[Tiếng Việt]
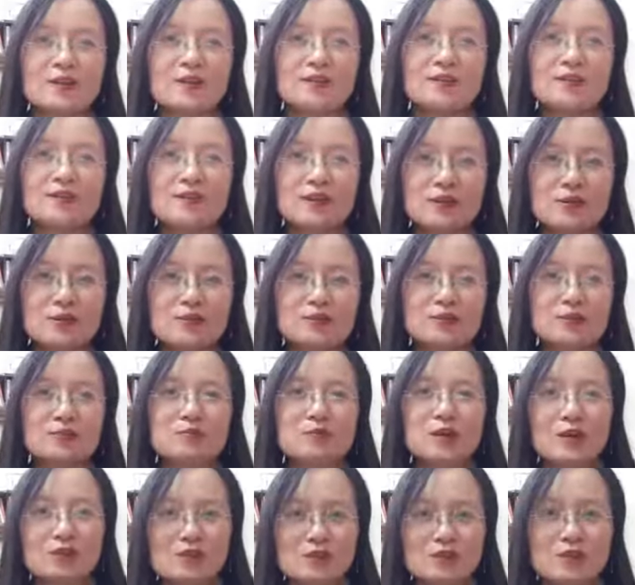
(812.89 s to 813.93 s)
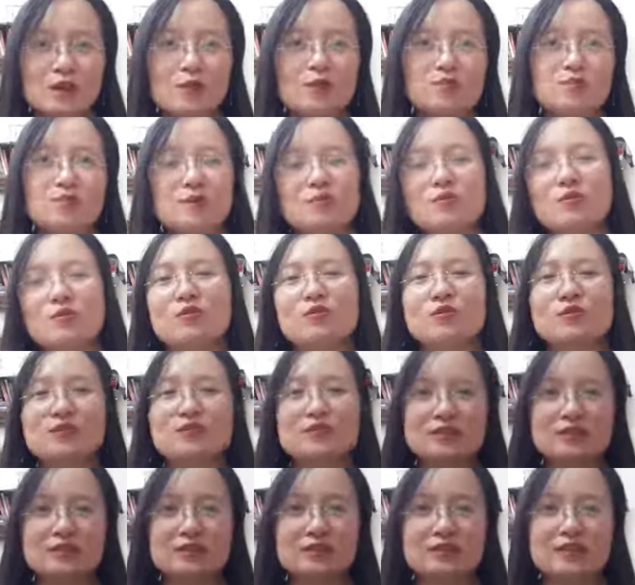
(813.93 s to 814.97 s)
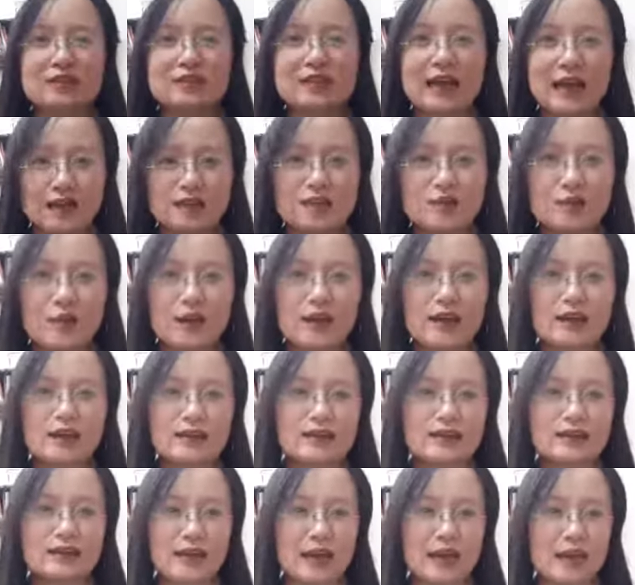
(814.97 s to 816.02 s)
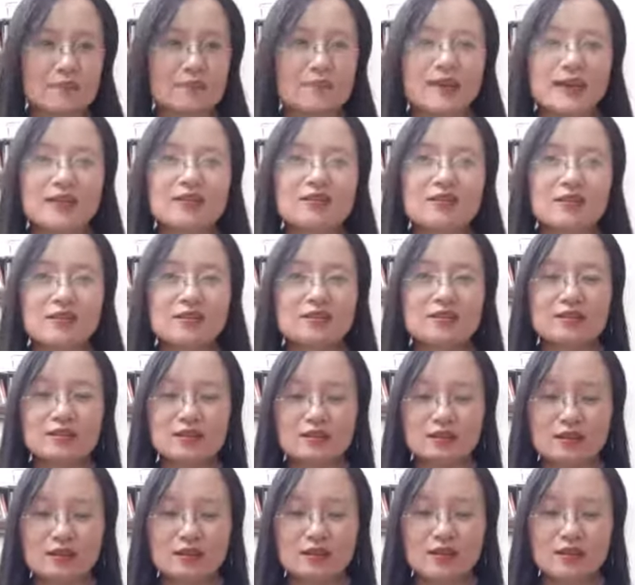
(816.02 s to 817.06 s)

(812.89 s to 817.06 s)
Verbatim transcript: nhưng nếu trong đời sống mà một người trải qua cái cảm giác đó thì